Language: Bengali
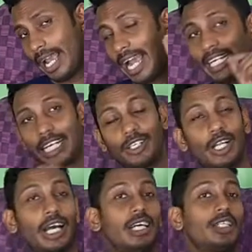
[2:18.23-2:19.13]
একটা কথা
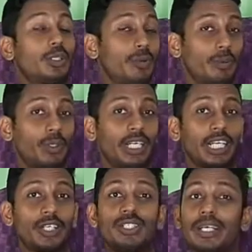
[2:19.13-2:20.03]
তোমরা মনে
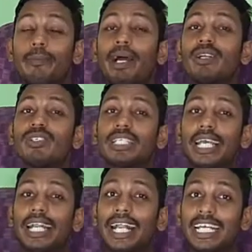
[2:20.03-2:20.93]
রেখো যে মানুষকে
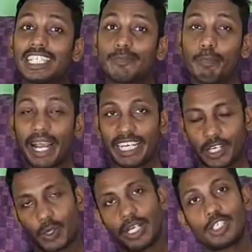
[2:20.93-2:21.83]
রেসপেক্ট
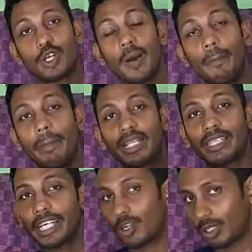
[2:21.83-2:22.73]
করে সম্মান
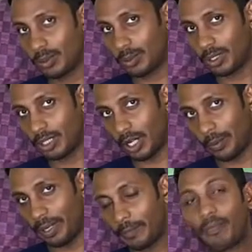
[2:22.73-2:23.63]
দিয়ে কথা বলতে
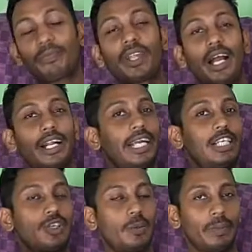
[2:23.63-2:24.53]
হবে আর এই
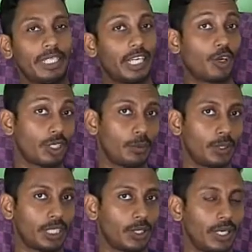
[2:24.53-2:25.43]
সম্মান দিয়ে কথা
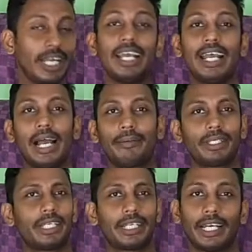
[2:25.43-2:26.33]
বলতে হলে
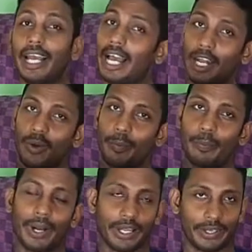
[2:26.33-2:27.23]
আমাদেরকে হ্যালো
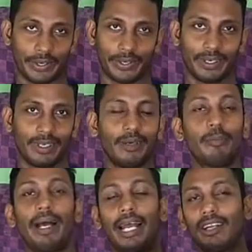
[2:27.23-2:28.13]
ব্রাদার
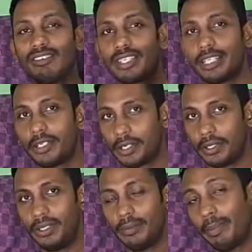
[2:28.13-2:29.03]
বা হ্যালো সিস্টার
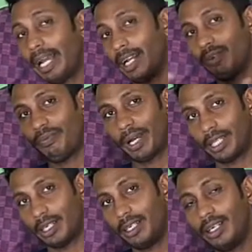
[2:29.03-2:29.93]
বা হ্যালো
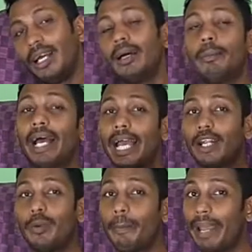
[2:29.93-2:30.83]
ফাদার বা
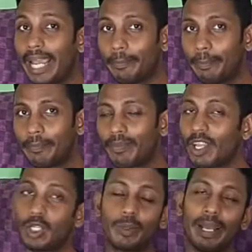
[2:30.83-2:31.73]
হ্যালো ম্যাম
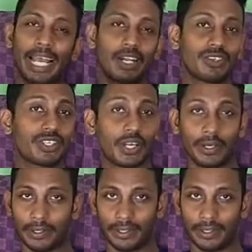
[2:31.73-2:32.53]
অথবা হ্যালো স্যার